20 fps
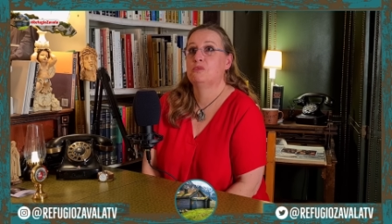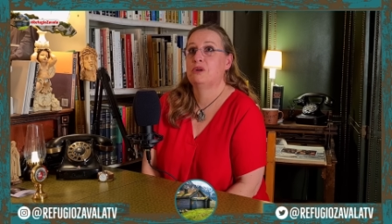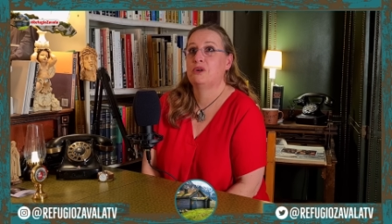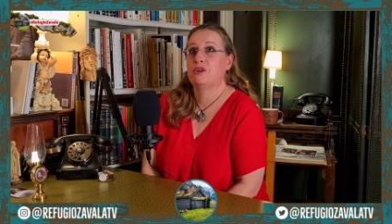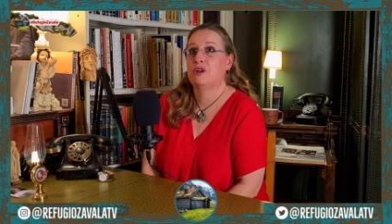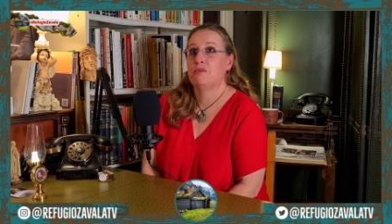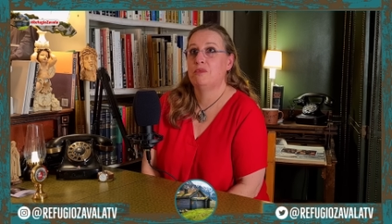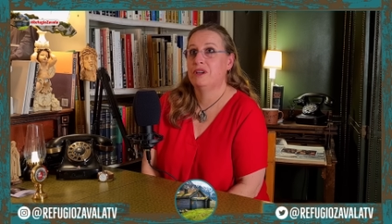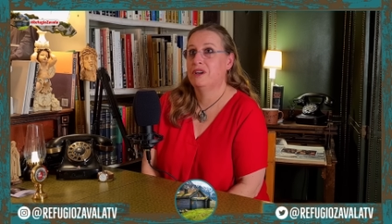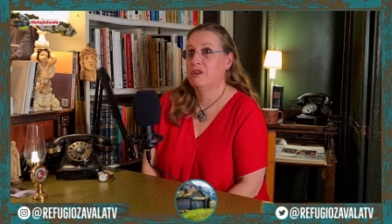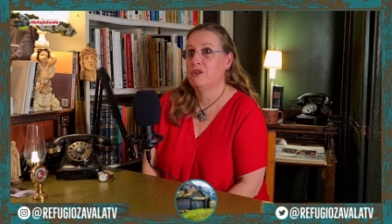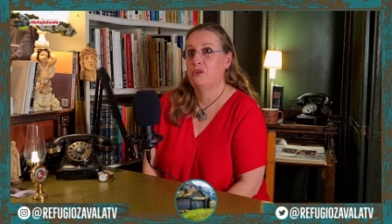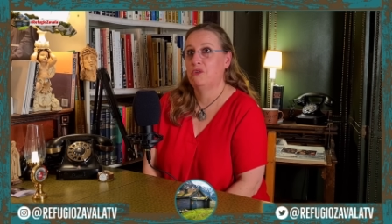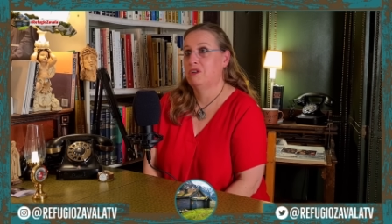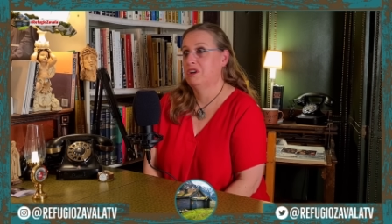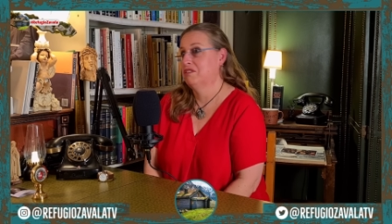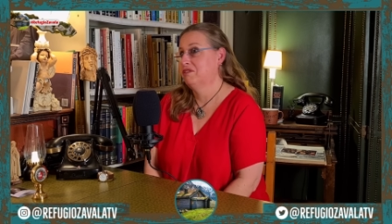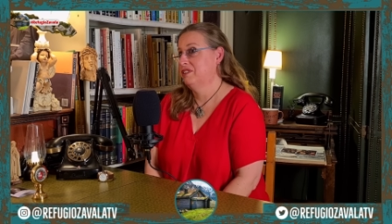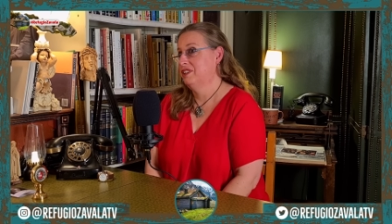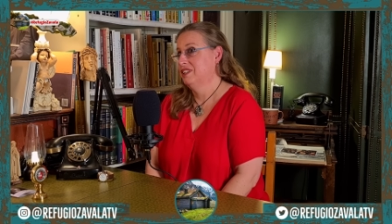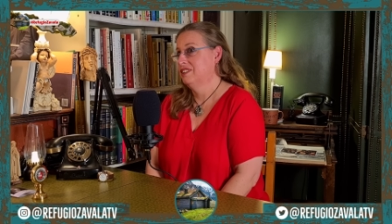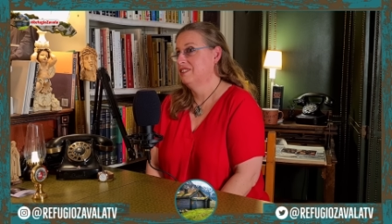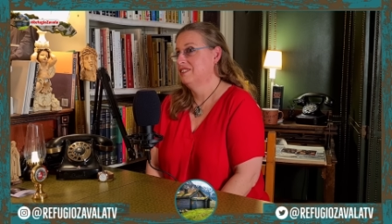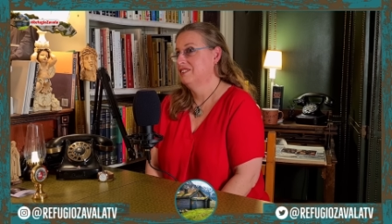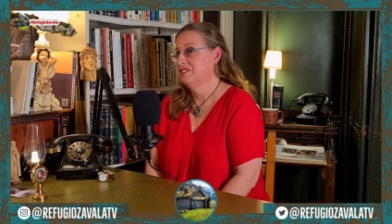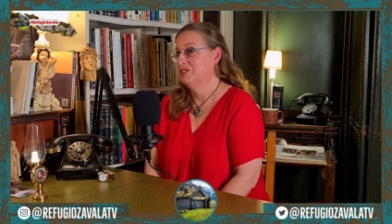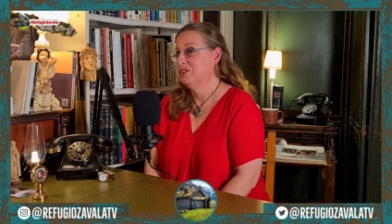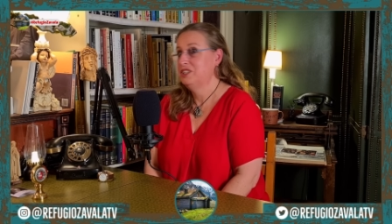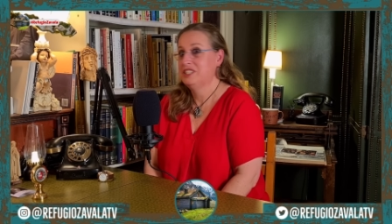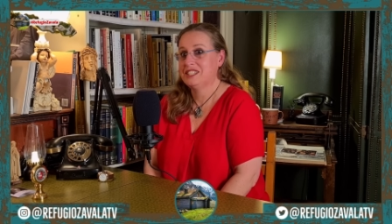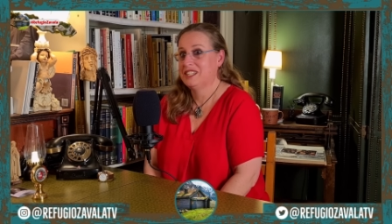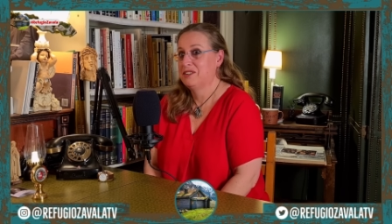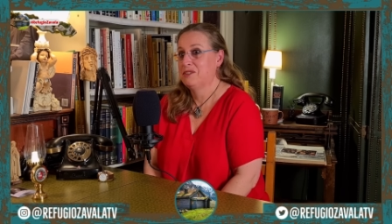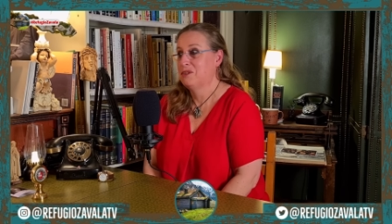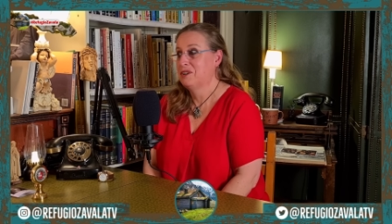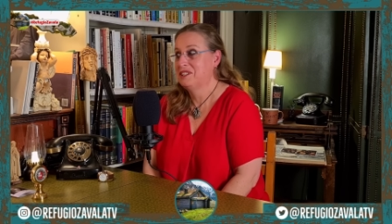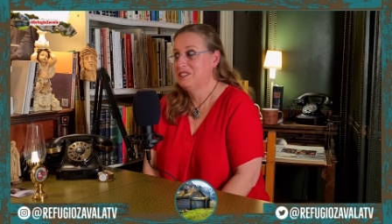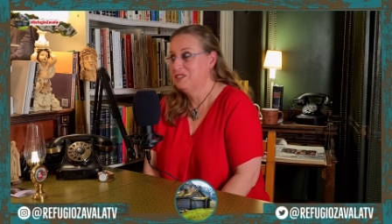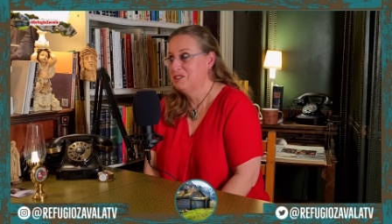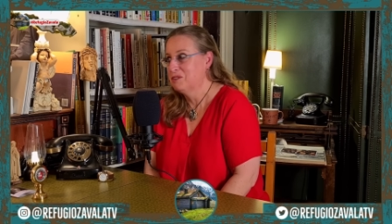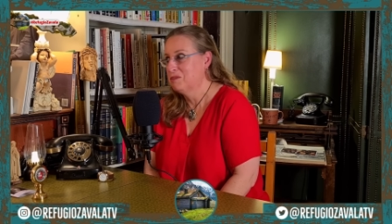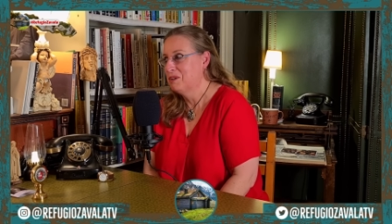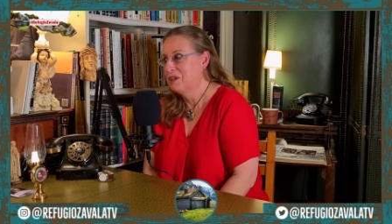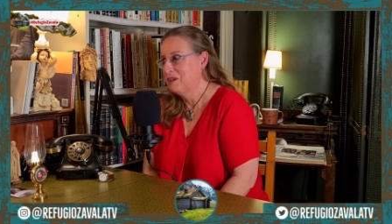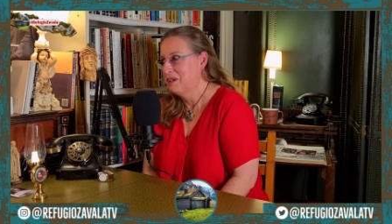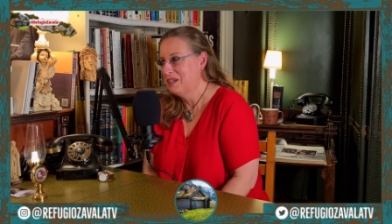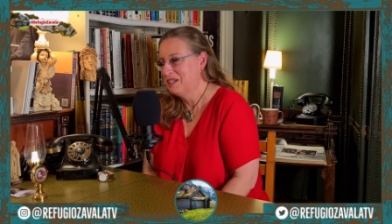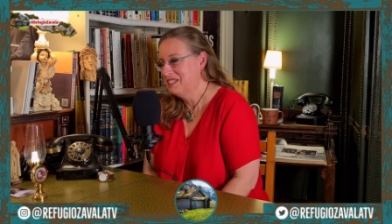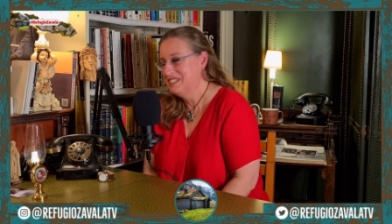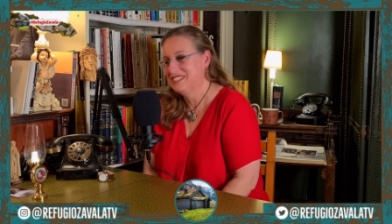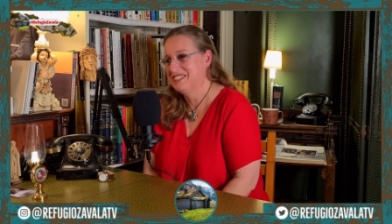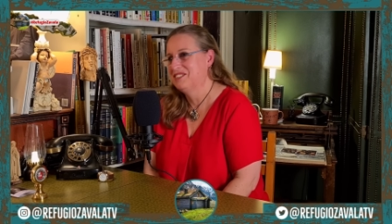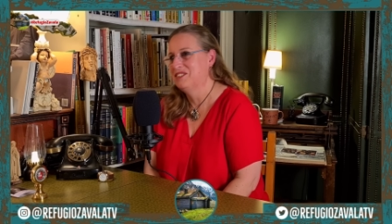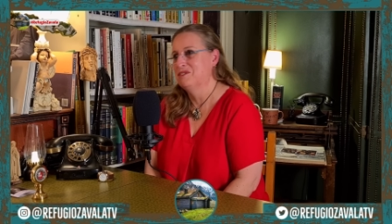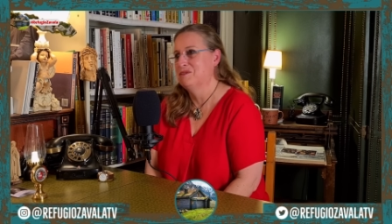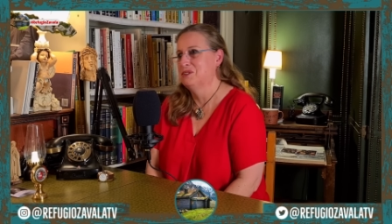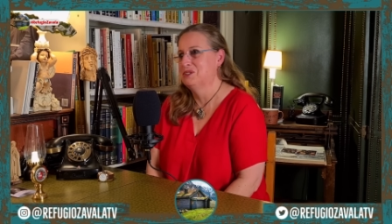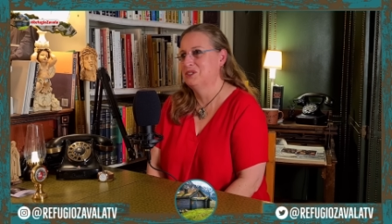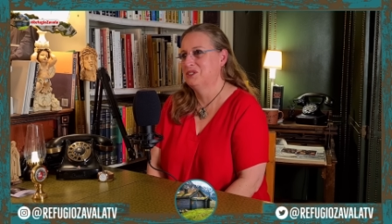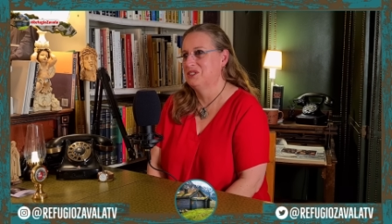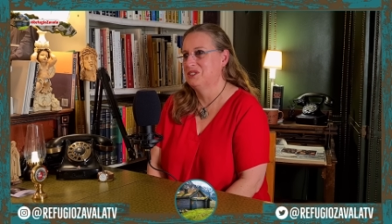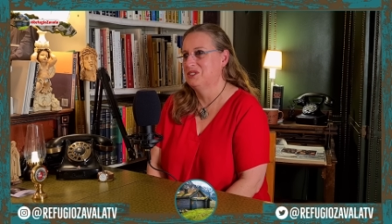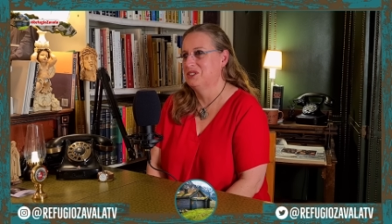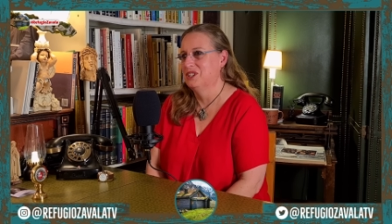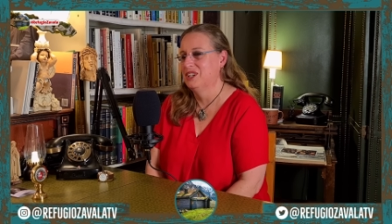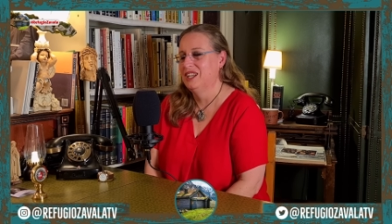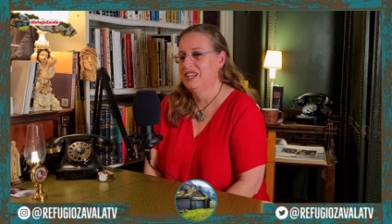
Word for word: para una amiga con un café, hoy saqué un ratito para estar con vosotros,